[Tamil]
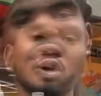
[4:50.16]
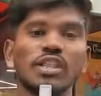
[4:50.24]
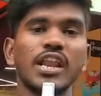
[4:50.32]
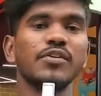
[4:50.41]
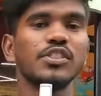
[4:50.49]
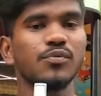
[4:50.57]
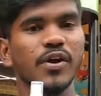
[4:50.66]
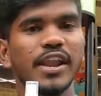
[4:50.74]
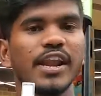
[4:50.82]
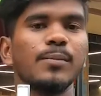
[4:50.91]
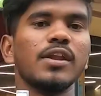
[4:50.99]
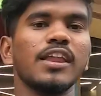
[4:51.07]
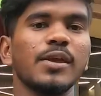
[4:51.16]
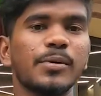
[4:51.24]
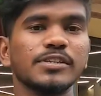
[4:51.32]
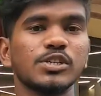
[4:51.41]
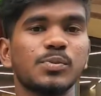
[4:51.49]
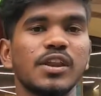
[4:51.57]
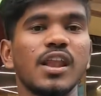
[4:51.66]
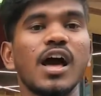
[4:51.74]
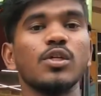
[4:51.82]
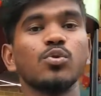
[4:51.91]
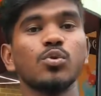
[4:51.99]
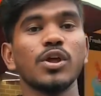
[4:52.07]
ஸோ இதிலே வந்து ஃபைவ் ஹண்ட்ரட் மேலே நீங்கள் பர்ச்சேஸ்
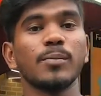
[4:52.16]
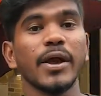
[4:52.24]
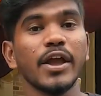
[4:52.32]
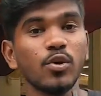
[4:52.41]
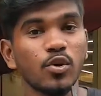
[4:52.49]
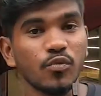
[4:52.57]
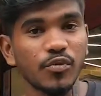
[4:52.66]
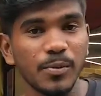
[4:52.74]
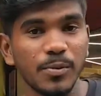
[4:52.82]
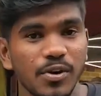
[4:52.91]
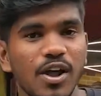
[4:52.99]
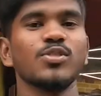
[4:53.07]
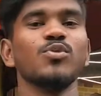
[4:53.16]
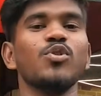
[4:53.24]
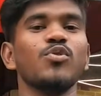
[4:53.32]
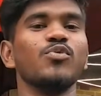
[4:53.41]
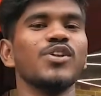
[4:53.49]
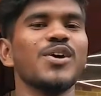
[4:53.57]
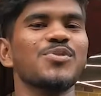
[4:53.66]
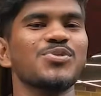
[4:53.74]
பண்ணிக்கலாம் அதுக்குரிய மைக்ரோ ஃபைபர் கிளாத்தும் உங்களுக்கு ஃப்ரீயாக